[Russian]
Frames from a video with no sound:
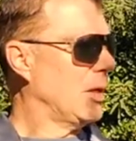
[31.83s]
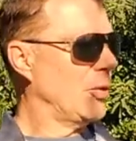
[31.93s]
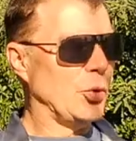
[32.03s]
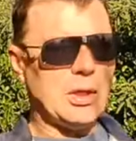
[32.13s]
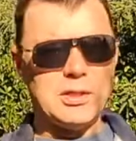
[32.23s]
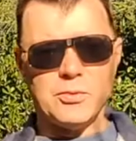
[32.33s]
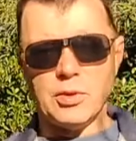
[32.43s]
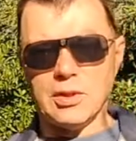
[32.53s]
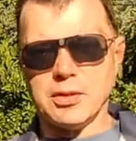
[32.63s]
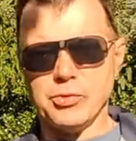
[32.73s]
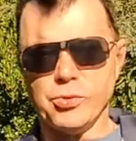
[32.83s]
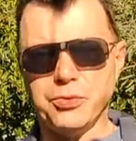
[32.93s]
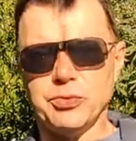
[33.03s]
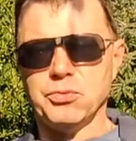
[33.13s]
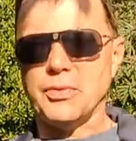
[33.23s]
Но я сегодня
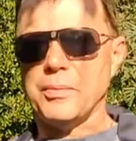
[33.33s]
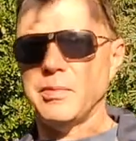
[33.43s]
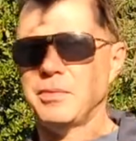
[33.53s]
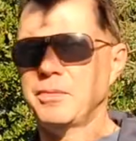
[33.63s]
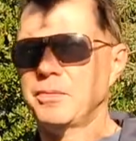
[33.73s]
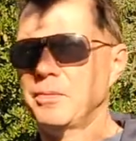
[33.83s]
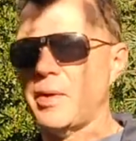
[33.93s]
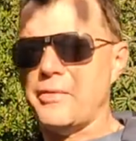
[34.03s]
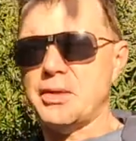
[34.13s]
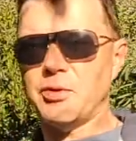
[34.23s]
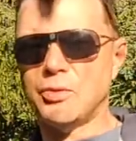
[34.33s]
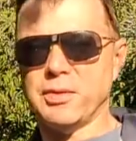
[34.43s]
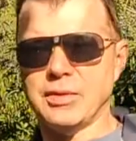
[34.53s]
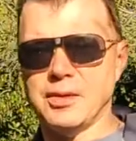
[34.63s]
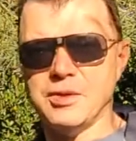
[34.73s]
хочу вам поведать
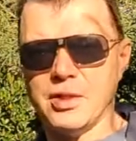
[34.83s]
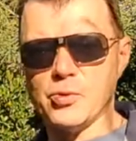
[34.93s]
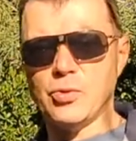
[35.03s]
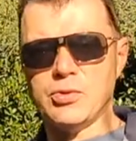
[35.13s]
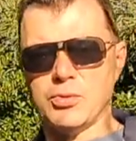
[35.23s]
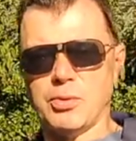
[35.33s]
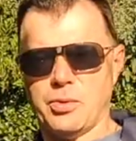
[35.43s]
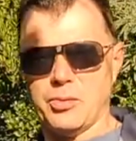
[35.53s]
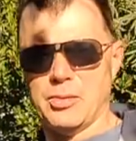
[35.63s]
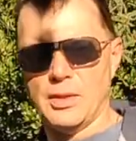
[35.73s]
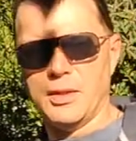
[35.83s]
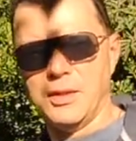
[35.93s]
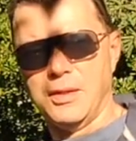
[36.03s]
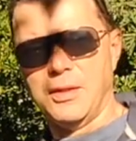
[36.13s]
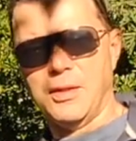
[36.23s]
интересную историю
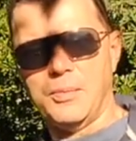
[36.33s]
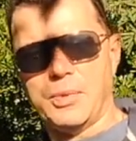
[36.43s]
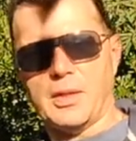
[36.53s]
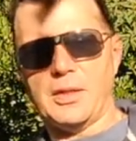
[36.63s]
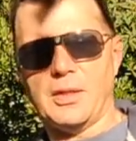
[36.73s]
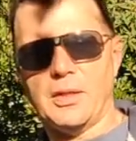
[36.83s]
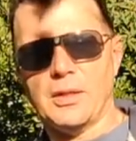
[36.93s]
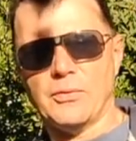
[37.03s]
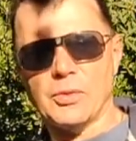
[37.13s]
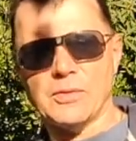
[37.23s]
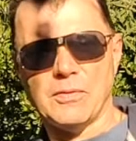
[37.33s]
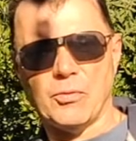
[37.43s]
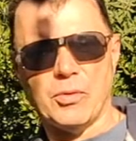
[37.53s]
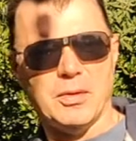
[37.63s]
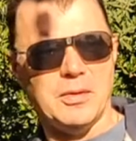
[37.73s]
про одного
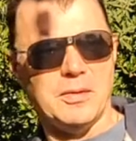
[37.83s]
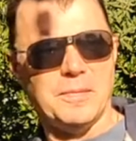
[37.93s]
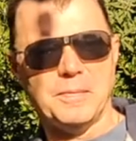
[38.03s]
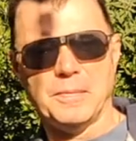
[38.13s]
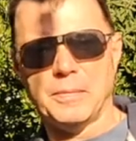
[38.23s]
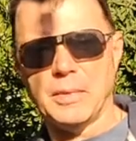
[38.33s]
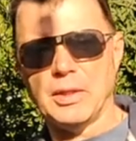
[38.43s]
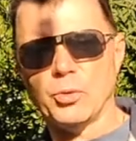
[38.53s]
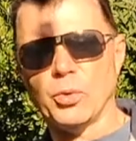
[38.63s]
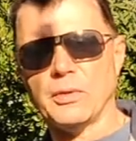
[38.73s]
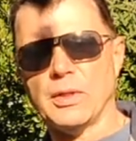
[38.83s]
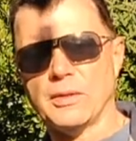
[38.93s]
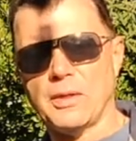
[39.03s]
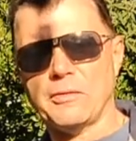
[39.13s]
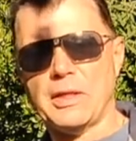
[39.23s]
своего молодого
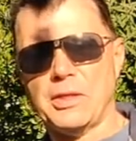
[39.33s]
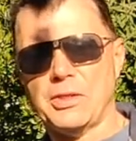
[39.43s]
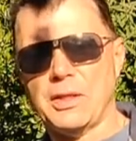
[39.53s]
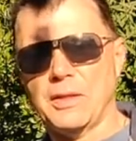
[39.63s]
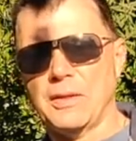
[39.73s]
товарища,